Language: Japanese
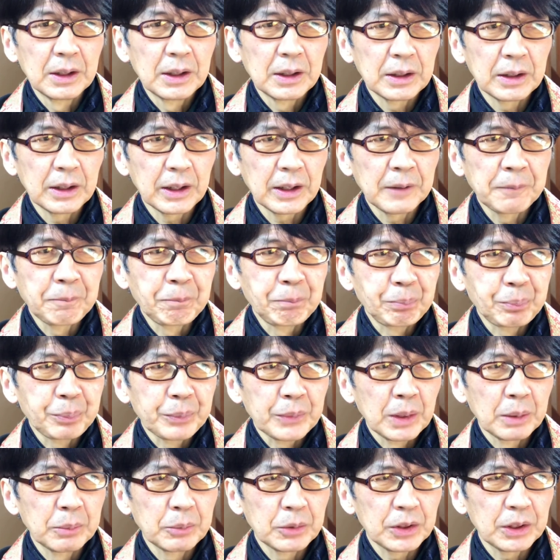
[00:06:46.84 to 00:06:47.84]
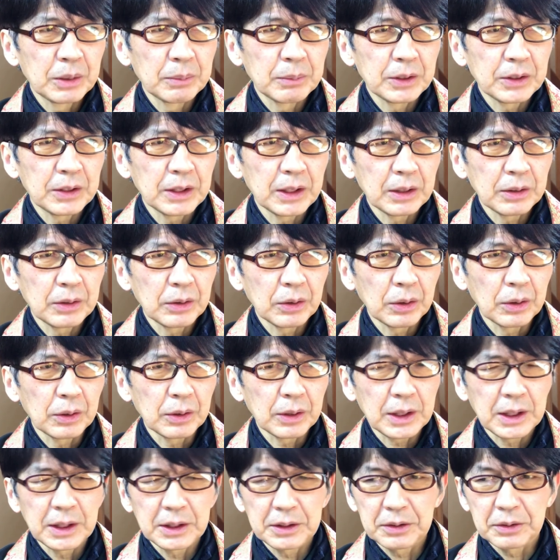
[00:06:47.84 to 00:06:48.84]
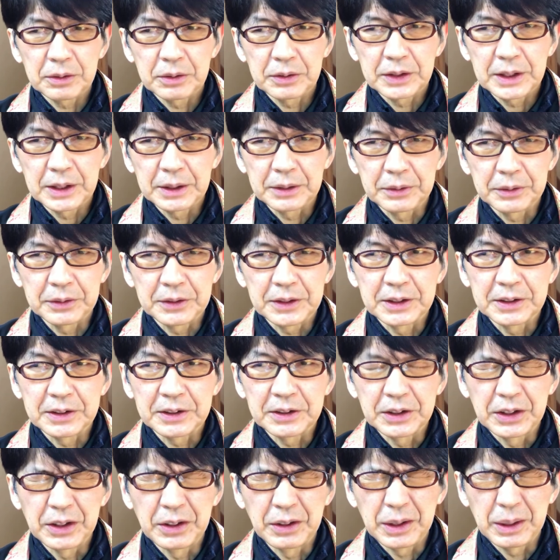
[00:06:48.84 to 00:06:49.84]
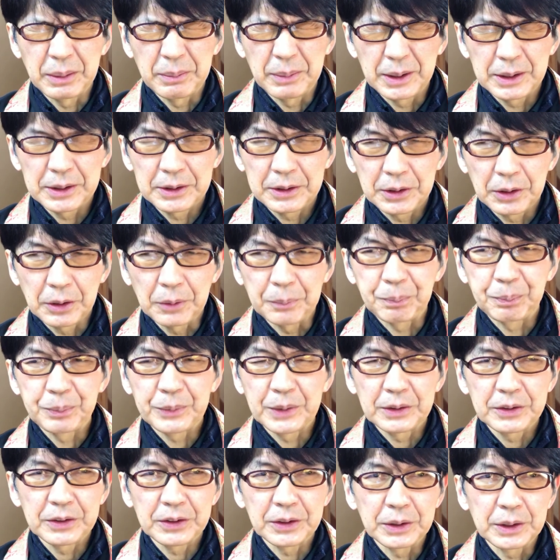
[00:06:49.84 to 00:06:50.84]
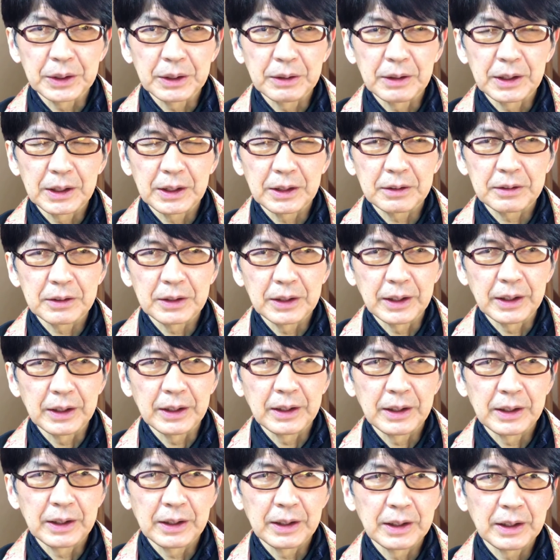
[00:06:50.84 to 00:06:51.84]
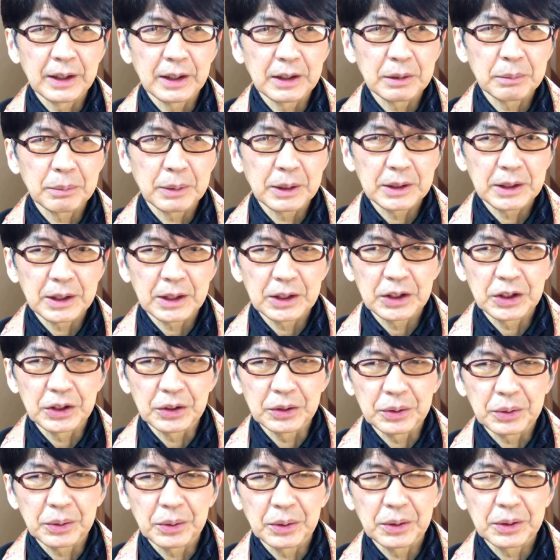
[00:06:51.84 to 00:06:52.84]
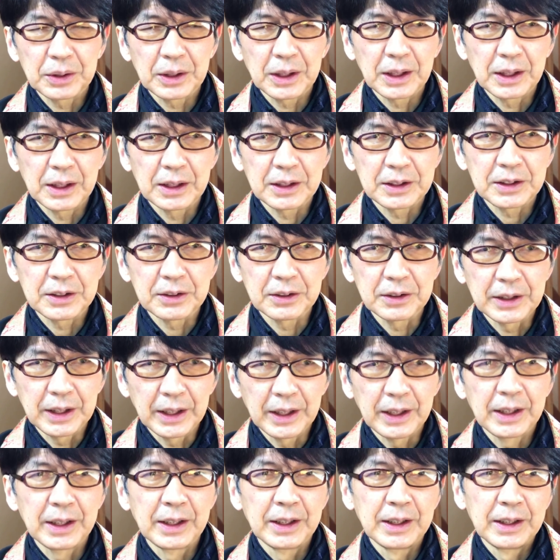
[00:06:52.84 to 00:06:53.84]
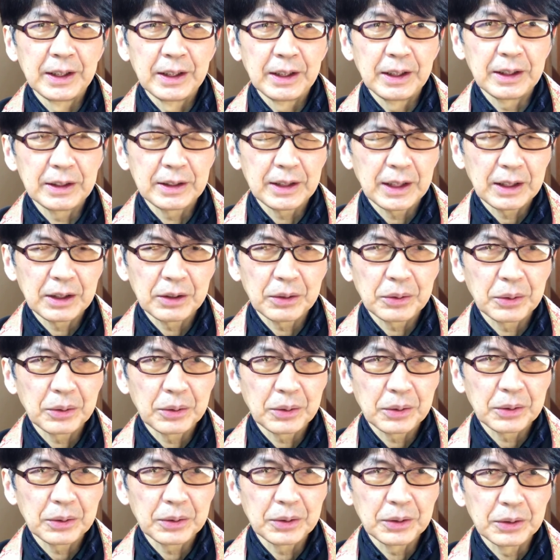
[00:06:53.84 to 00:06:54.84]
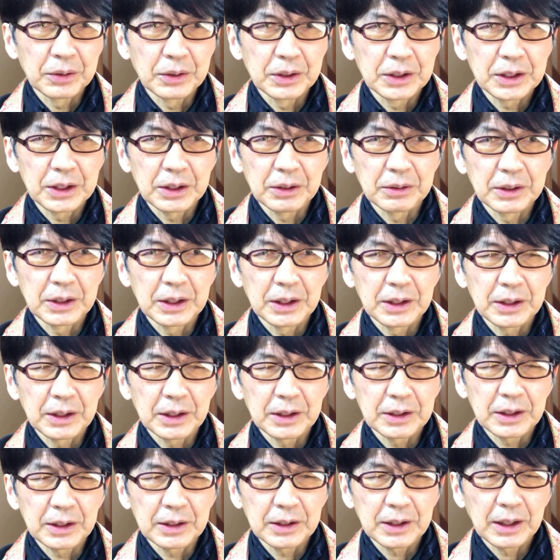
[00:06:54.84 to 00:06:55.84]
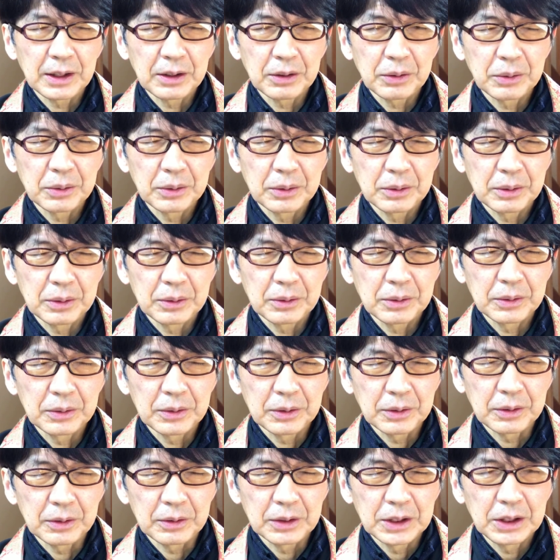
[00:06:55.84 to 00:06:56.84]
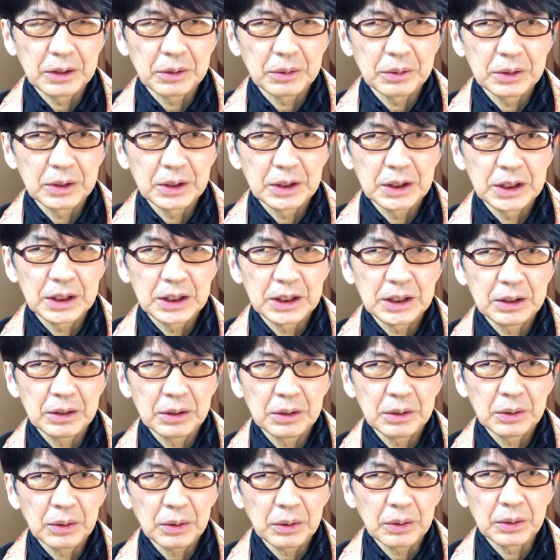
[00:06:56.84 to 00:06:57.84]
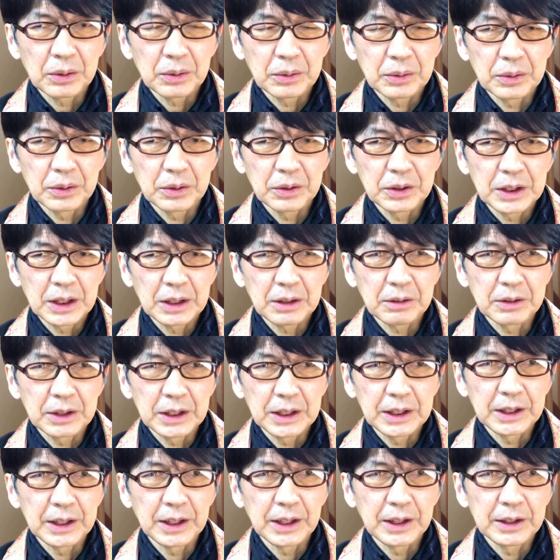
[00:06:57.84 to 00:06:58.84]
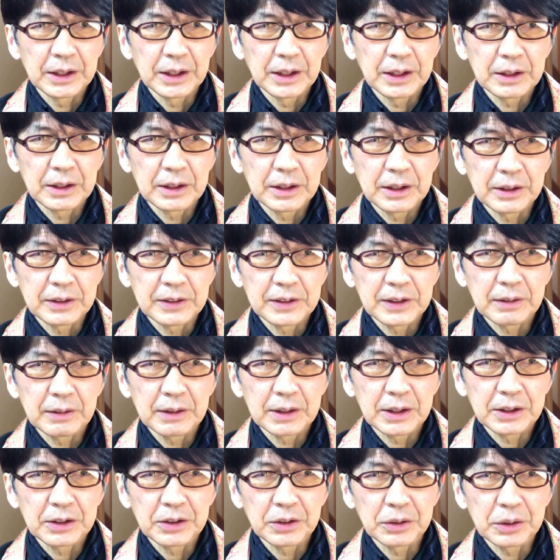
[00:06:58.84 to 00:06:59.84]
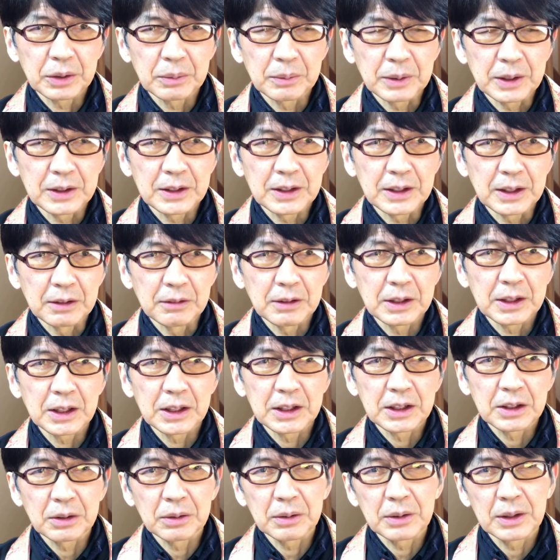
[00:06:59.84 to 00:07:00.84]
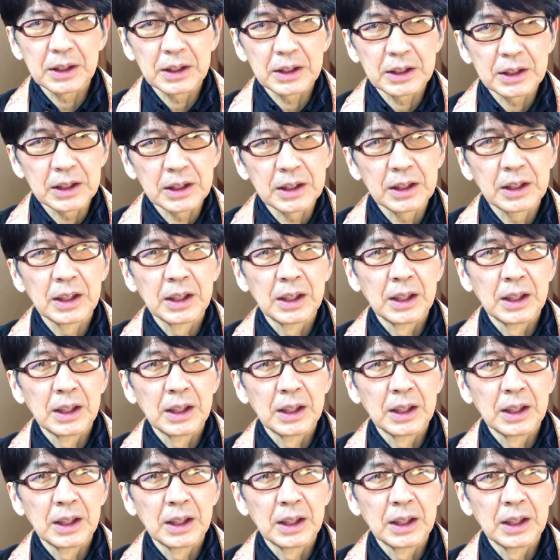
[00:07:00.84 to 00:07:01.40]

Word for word: で娘さんの和子さんの説によりますとそうではなくて、アルバータ州コールハーストで炭鉱労働をしておいでになった炭鉱労働の日本人の労働者のリーダーであった澤田外松さん私と同じ